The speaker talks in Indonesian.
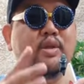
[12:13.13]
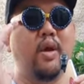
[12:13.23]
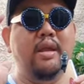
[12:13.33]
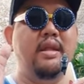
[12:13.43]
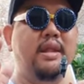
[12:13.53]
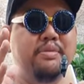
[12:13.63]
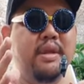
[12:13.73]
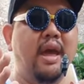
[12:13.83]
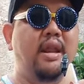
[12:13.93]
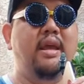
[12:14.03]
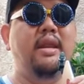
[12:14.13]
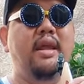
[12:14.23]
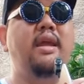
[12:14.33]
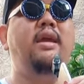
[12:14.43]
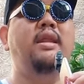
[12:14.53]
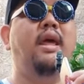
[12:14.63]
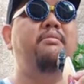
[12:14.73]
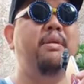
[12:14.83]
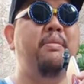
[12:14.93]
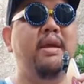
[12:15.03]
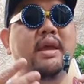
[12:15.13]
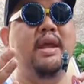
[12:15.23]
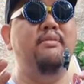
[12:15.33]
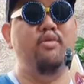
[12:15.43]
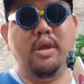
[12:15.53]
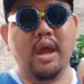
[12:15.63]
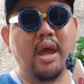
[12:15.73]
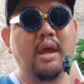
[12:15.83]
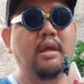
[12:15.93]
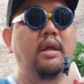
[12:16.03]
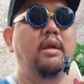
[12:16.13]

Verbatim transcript: gitu aja tipsnya hari ini dan berbagi ilmunya